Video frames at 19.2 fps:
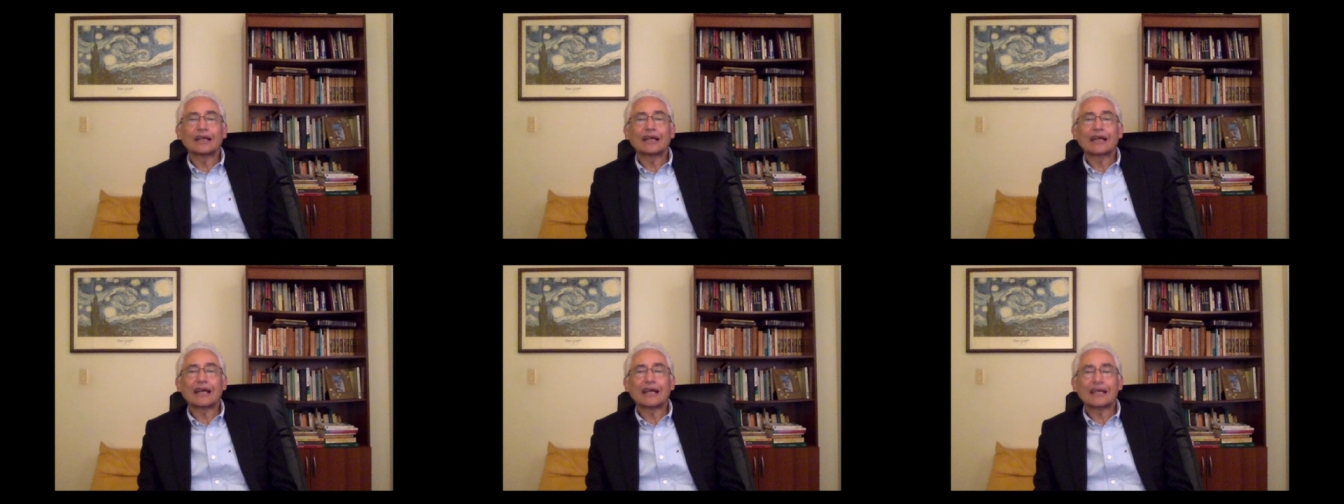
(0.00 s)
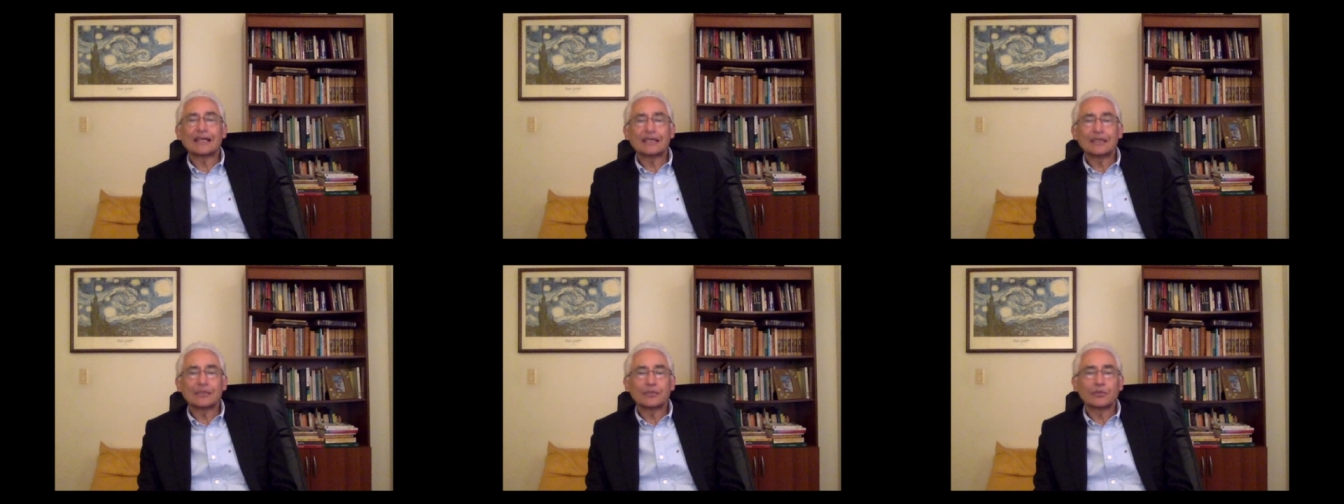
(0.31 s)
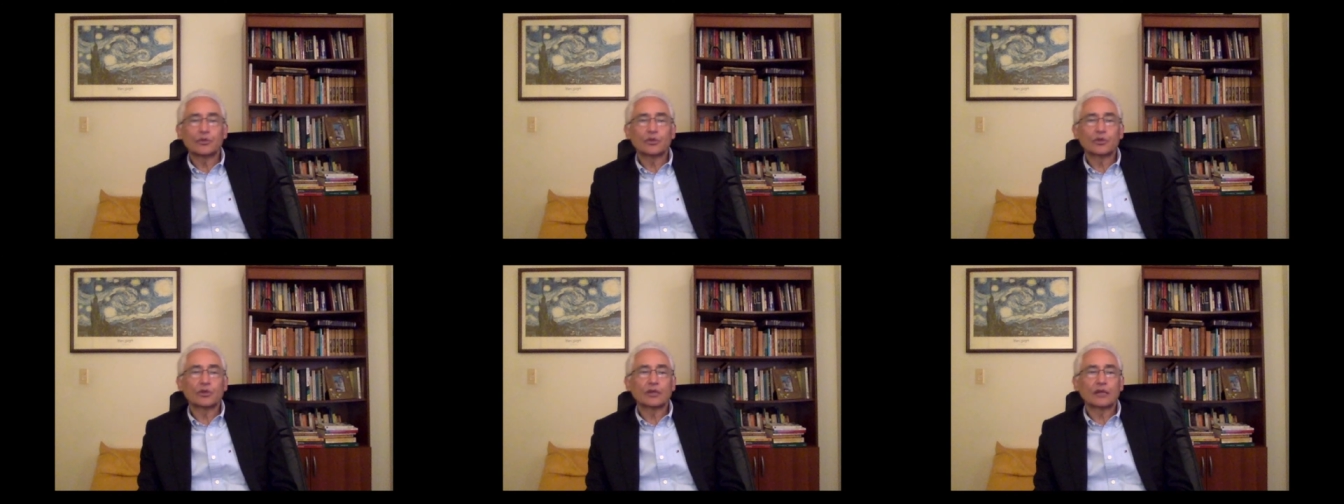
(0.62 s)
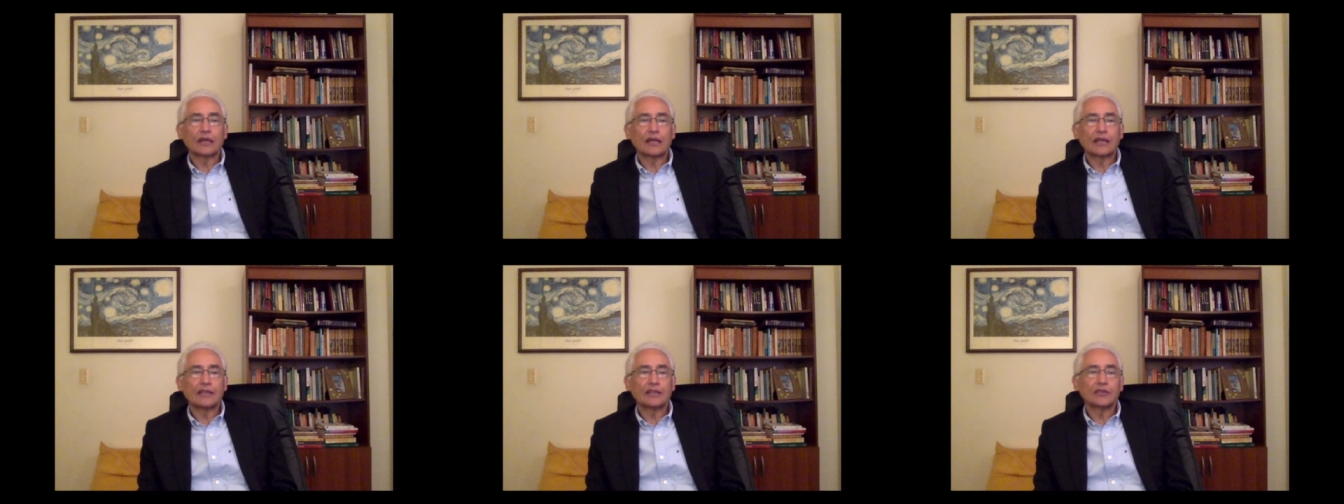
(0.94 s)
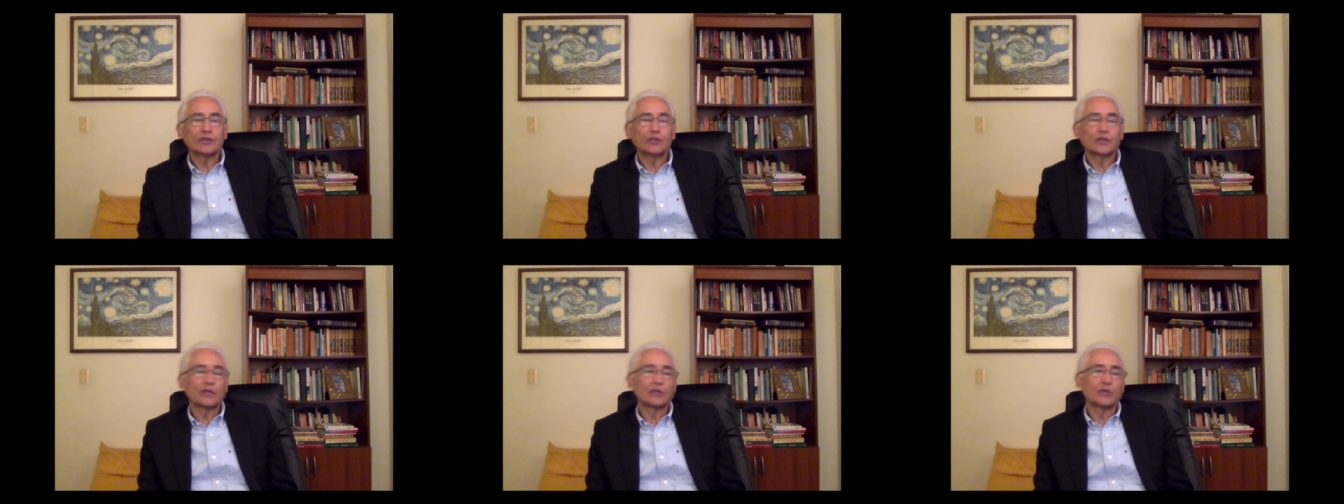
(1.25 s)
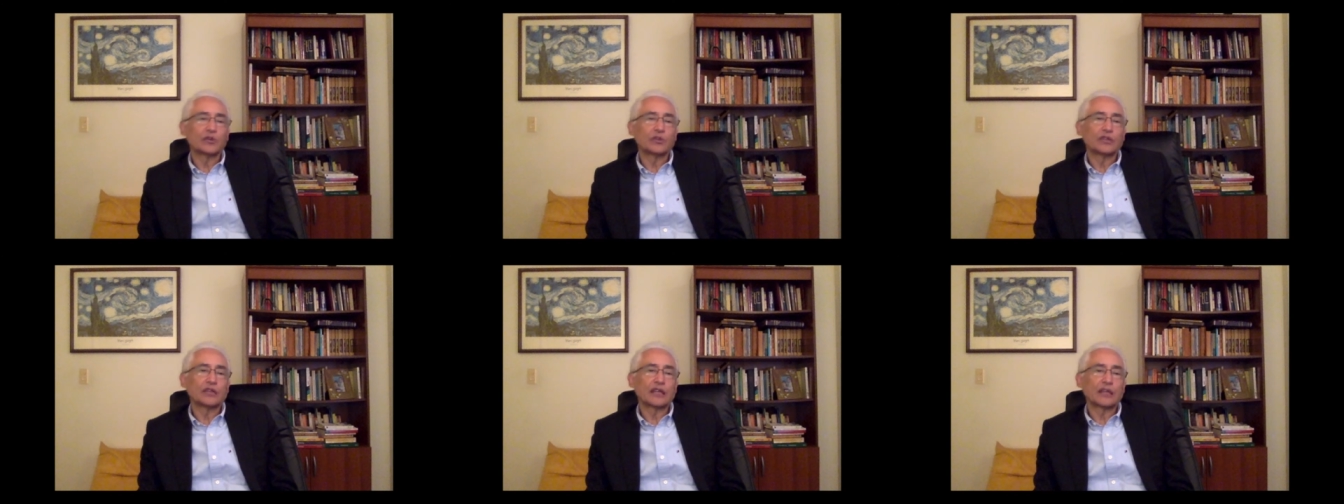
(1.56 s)
calle por calle su
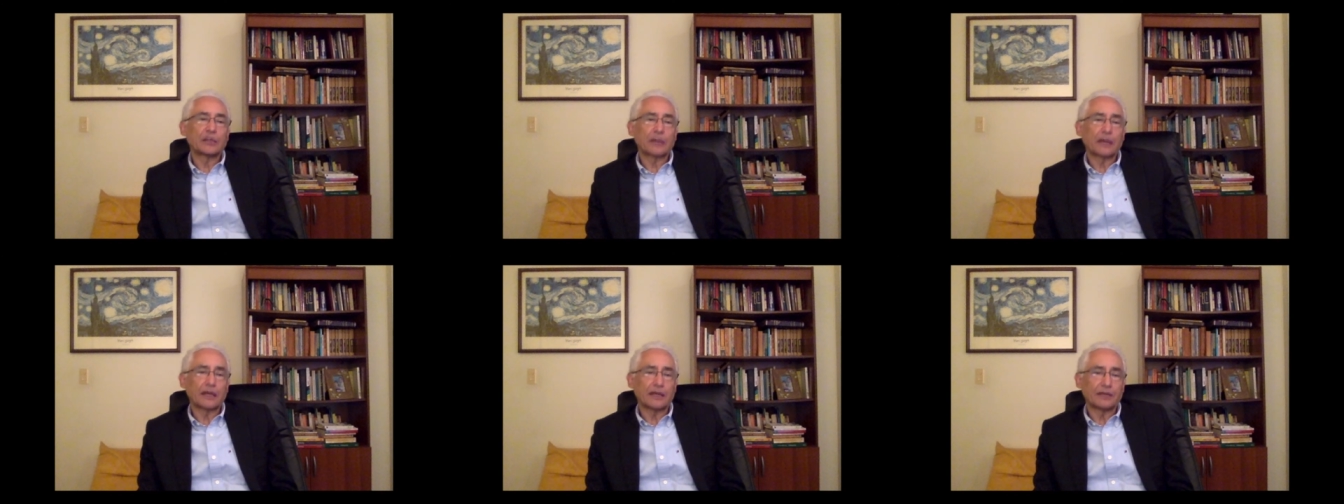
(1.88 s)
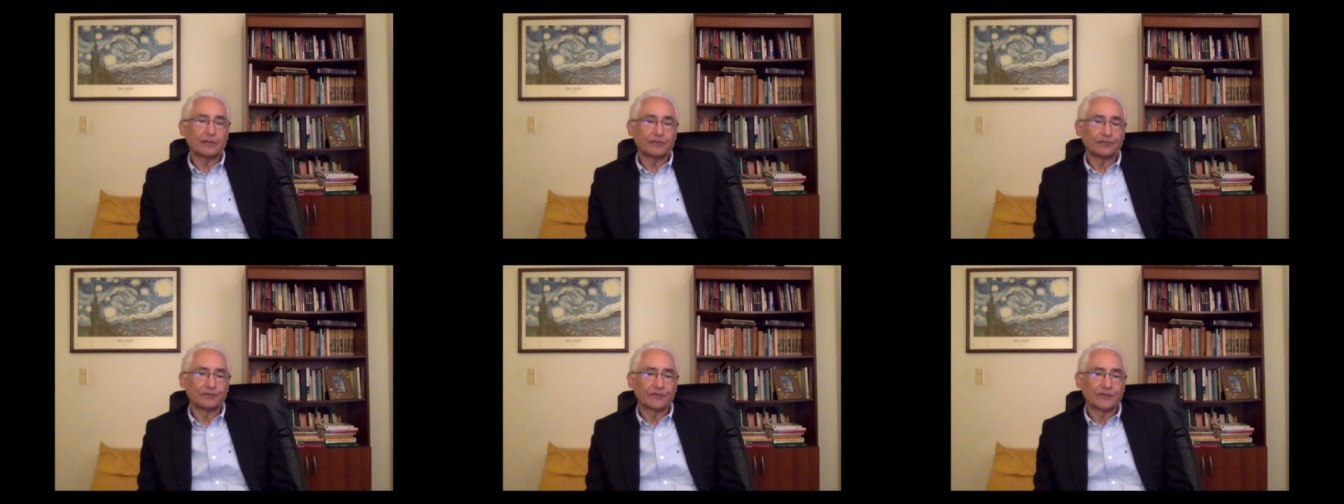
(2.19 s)
hegemonía armada.